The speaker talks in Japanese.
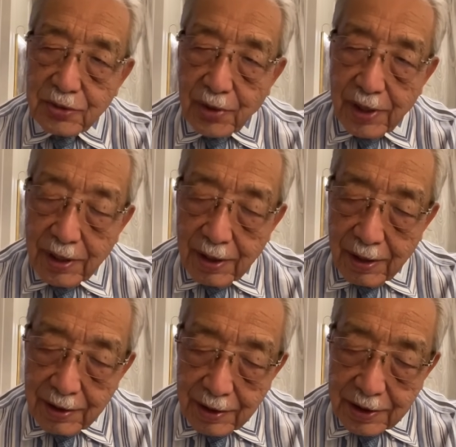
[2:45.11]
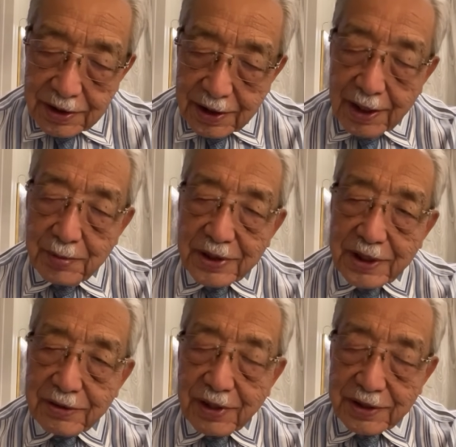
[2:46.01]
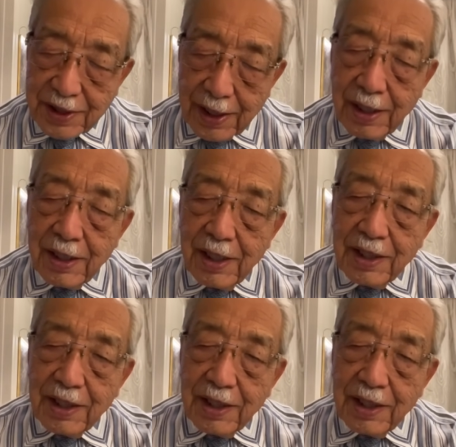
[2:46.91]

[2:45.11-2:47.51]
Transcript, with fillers: それにさらに勝るですね、